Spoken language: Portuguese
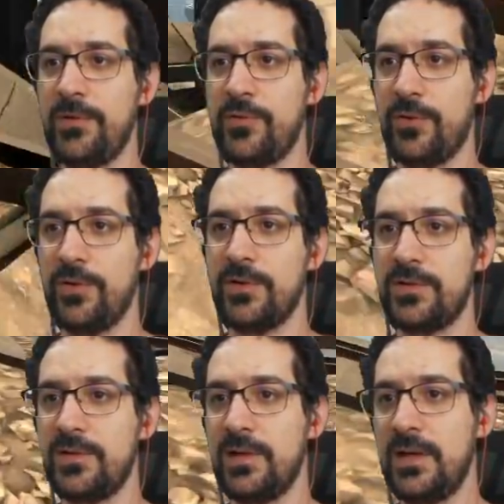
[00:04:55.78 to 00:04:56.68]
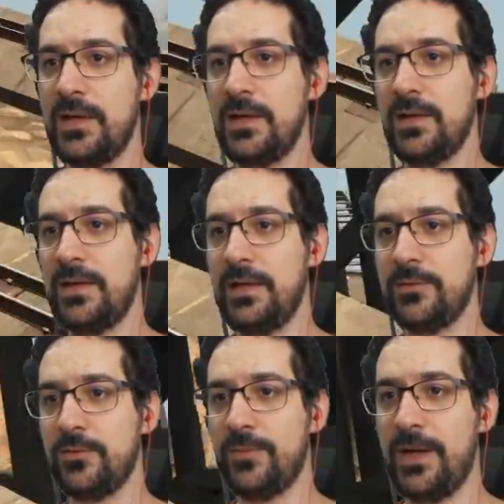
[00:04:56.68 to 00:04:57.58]
source né, e
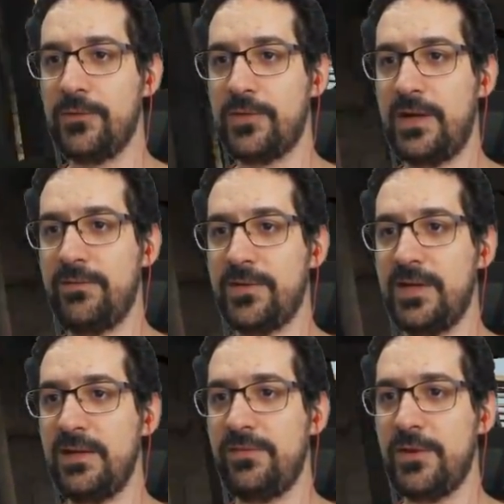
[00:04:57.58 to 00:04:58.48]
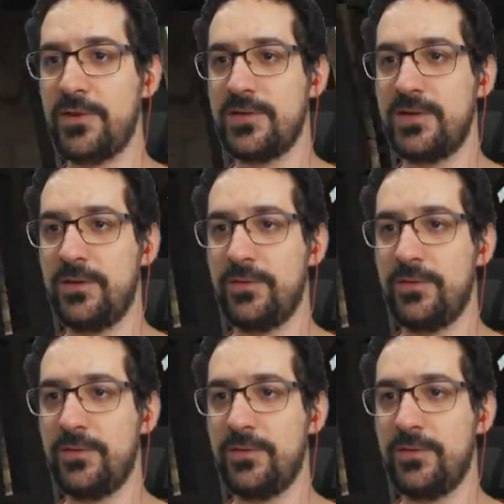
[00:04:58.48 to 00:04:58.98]
tudo mais. Os drivers da NVIDIA são